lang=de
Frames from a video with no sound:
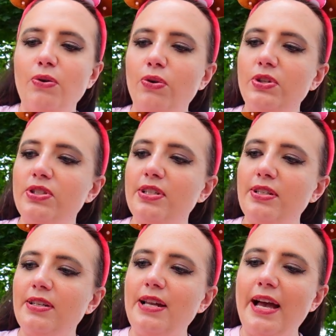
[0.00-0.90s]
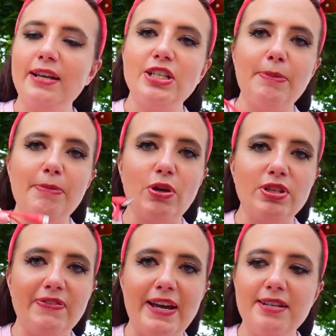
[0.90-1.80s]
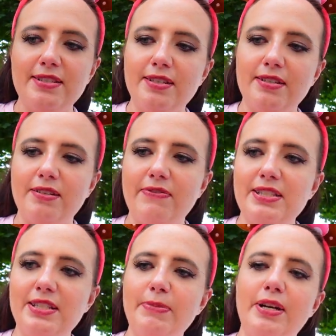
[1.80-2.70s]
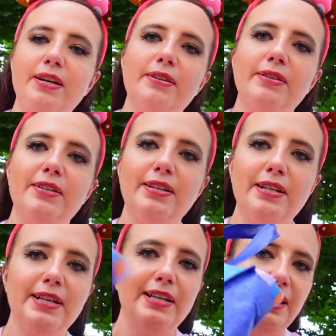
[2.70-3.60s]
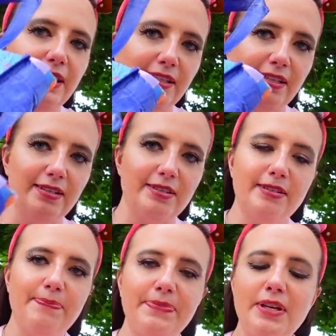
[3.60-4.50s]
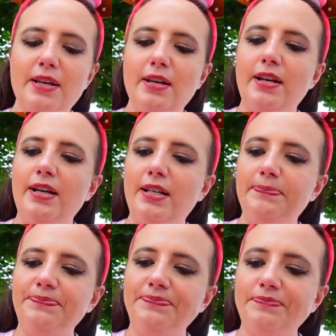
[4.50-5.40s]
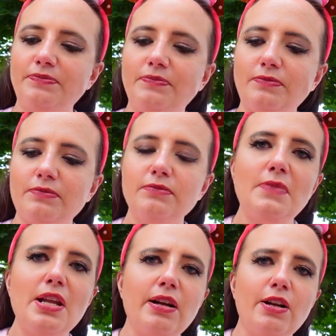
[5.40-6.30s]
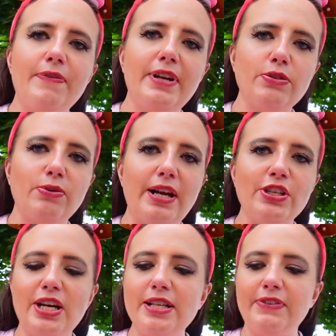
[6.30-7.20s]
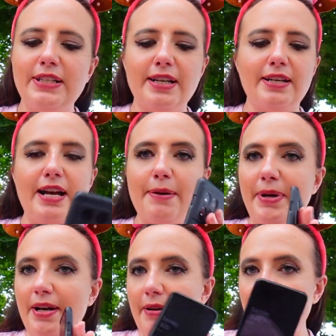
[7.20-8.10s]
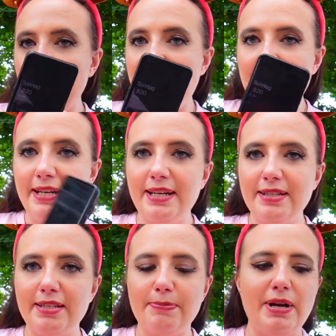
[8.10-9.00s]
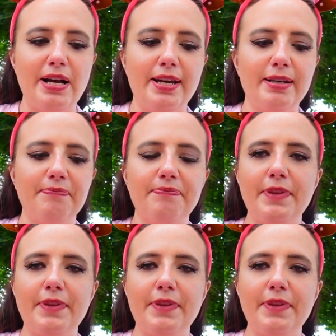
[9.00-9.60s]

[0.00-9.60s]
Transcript: und ich habe immer noch ein zweites, äh, was immer hier drin ist. Ähm, kommen wir dazu gleich. Also wie gesagt, einmal mein Handy, das ist mein